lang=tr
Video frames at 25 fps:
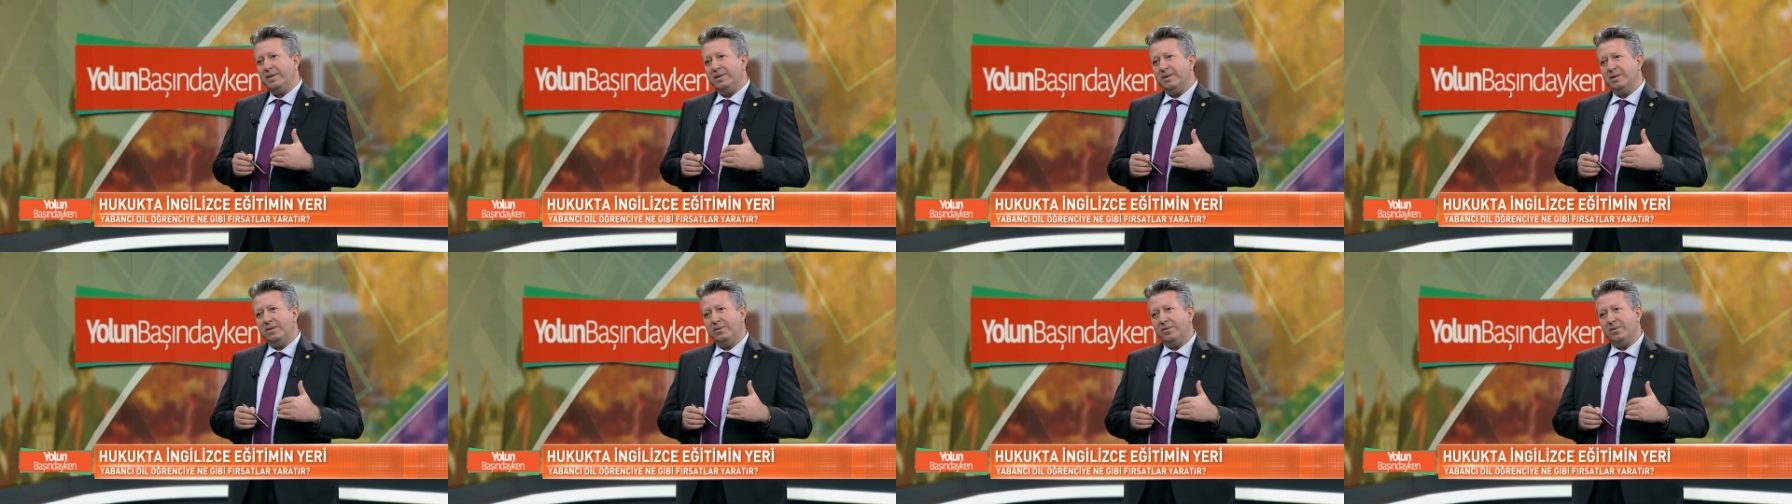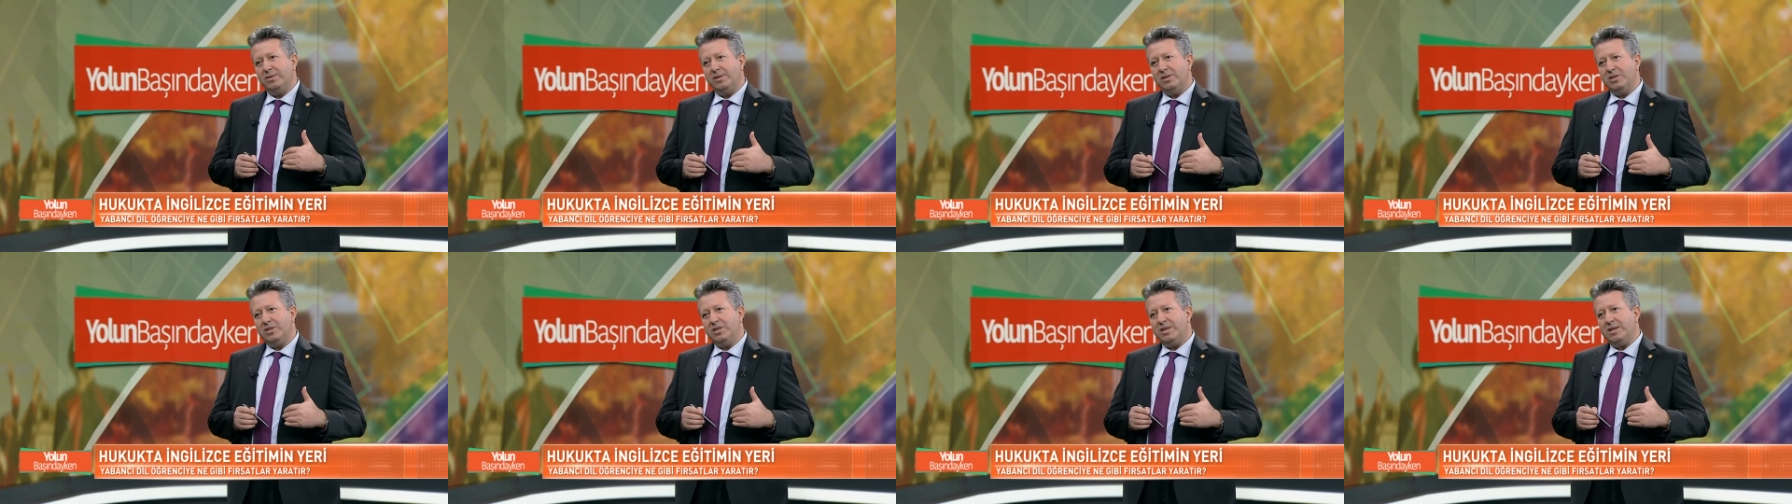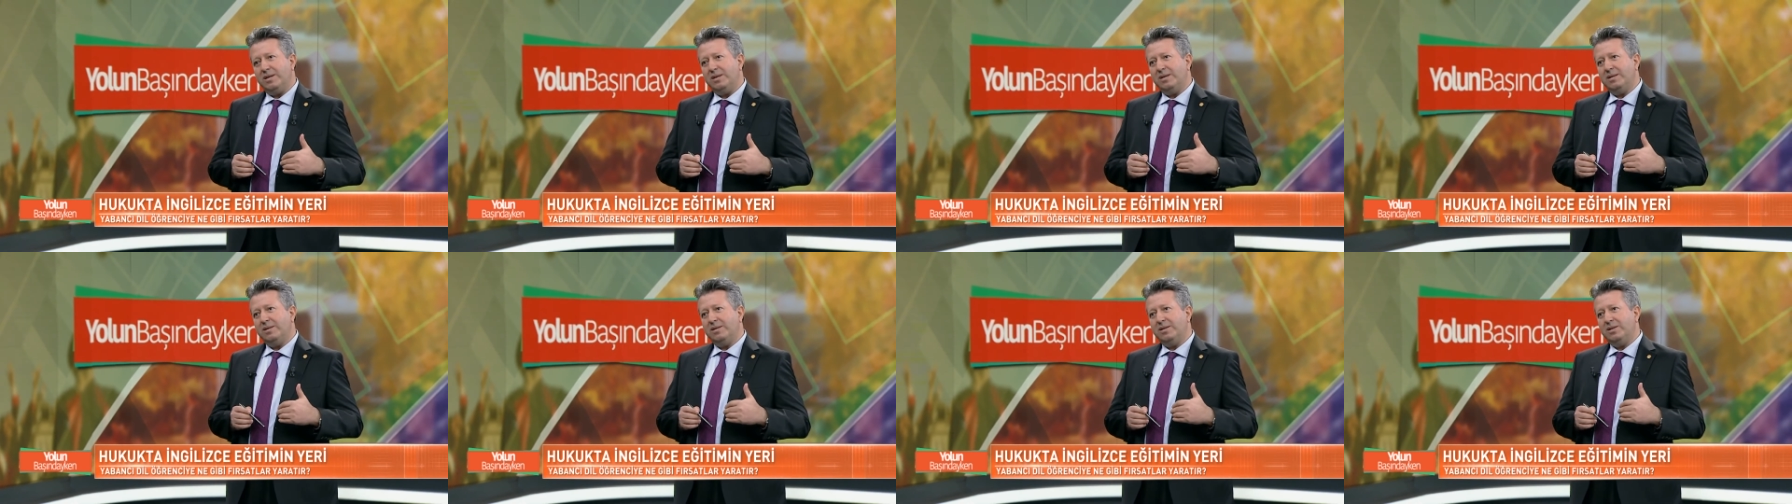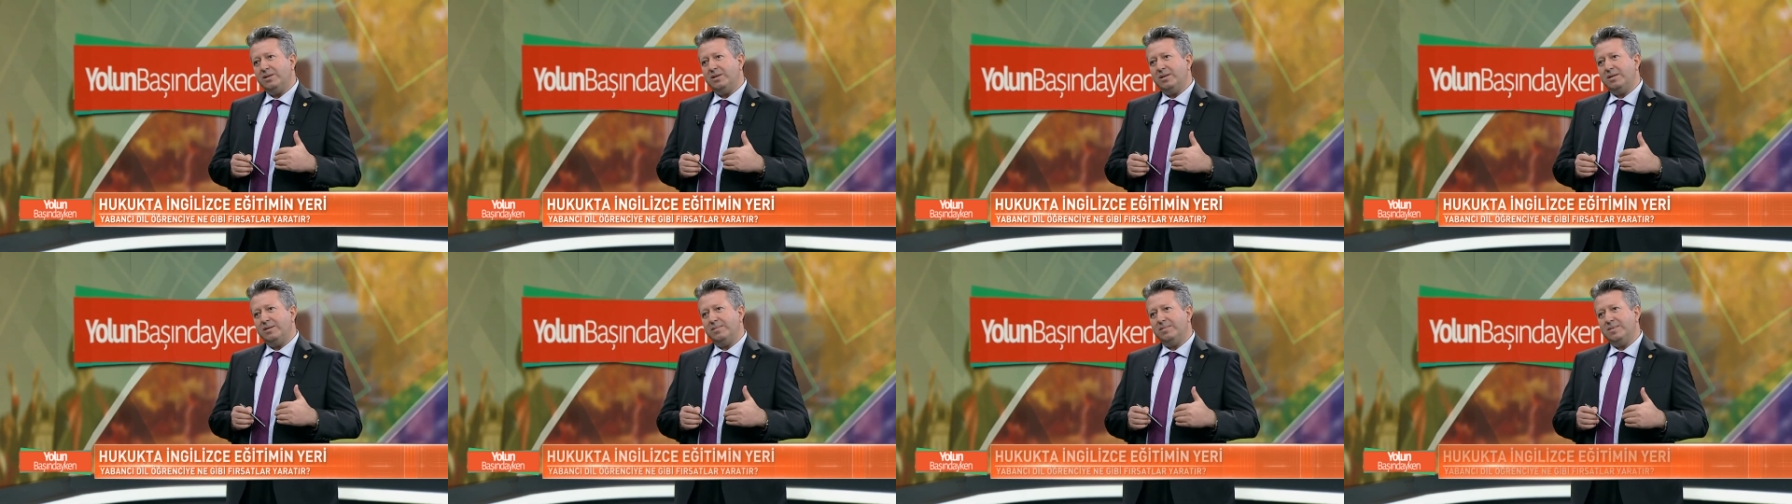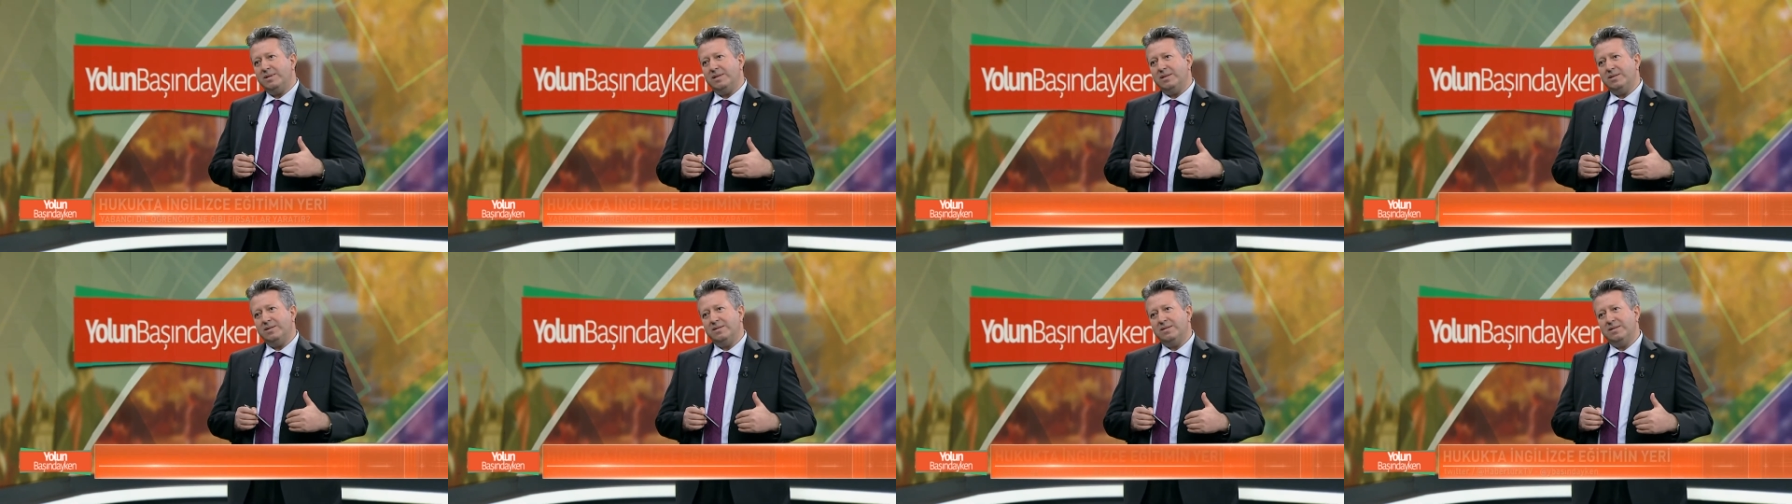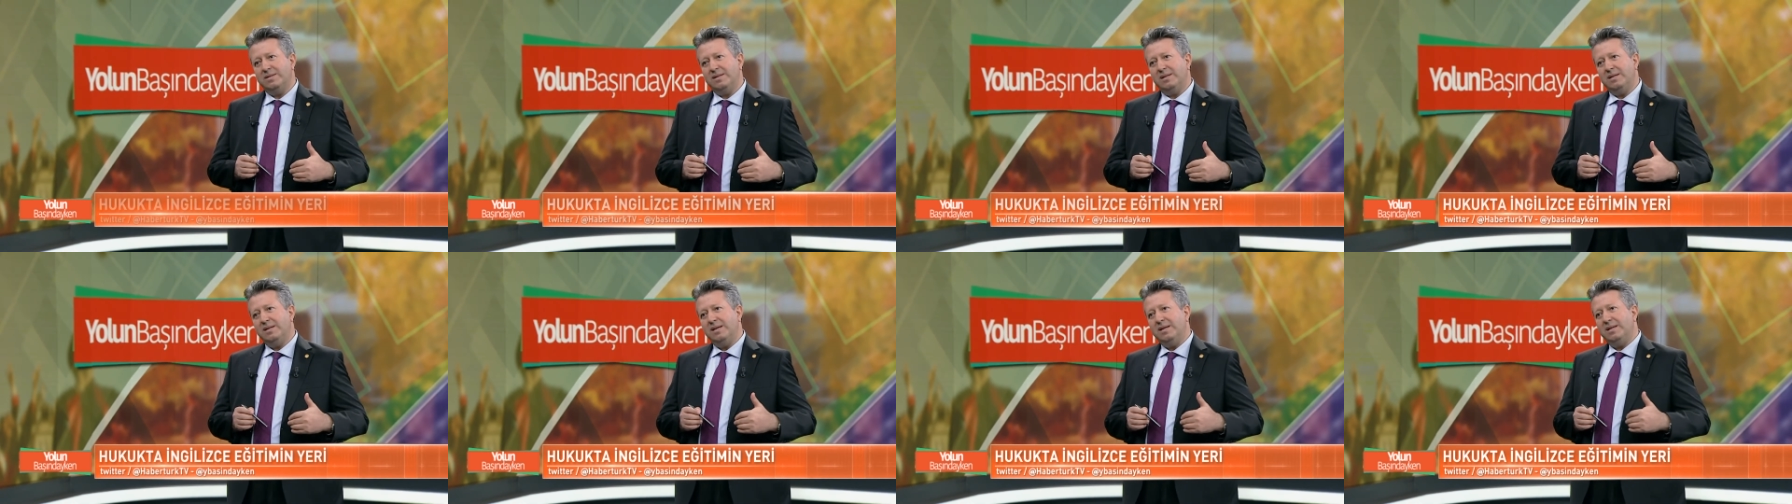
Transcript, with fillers: öğrenci arkadaşlarımız açısından